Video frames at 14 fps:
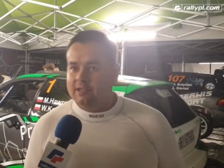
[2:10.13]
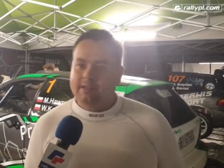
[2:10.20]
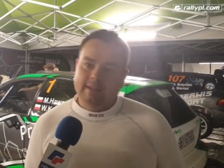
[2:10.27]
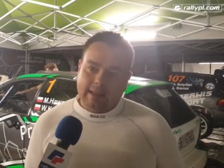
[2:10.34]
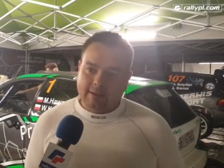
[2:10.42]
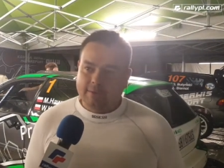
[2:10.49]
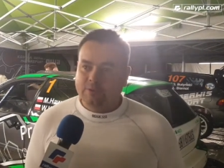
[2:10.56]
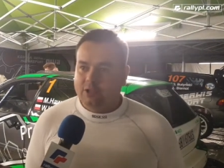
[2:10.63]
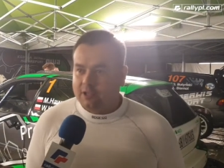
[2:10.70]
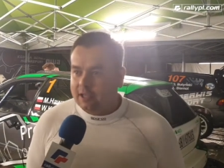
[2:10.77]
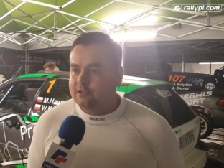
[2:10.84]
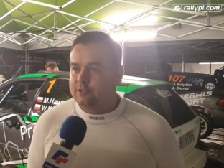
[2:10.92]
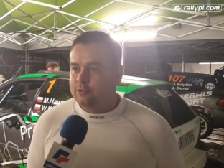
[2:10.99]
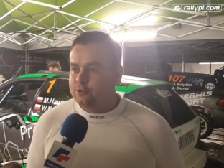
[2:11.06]
na tym
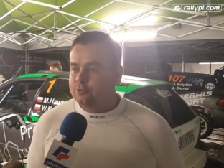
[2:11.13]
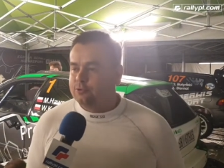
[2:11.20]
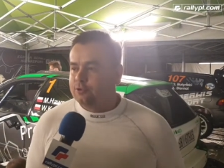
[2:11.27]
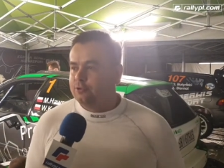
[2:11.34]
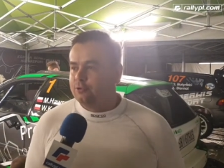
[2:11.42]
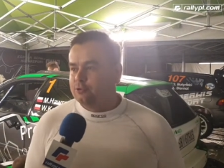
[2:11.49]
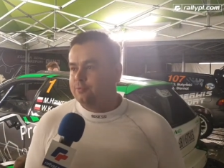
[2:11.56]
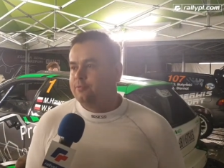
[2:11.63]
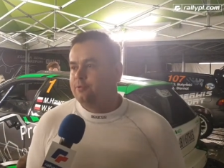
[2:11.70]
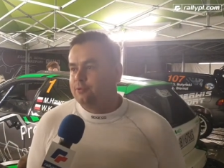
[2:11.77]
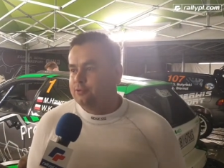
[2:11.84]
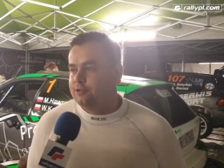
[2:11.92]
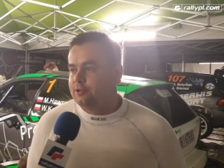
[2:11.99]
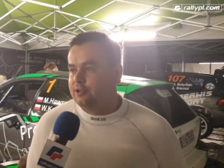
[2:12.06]
przejeździe już, już,
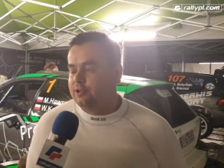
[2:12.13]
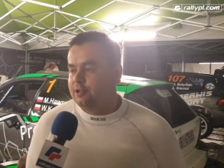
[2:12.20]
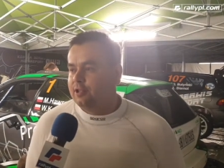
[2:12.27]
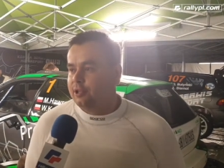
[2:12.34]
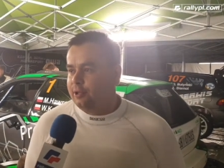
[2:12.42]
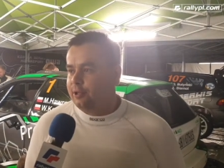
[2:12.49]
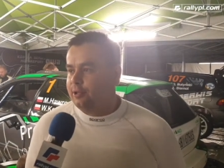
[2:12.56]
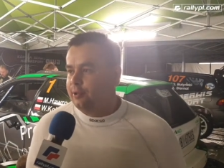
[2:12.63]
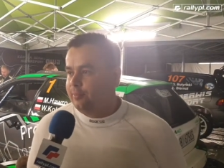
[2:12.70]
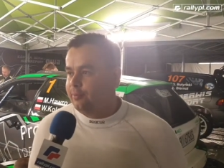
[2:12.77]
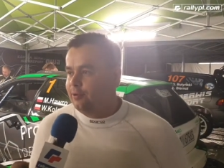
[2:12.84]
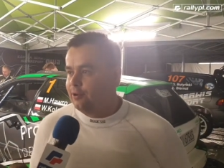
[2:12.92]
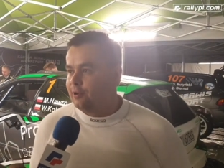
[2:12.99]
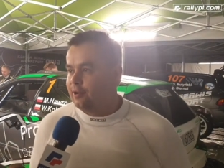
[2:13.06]
już e, było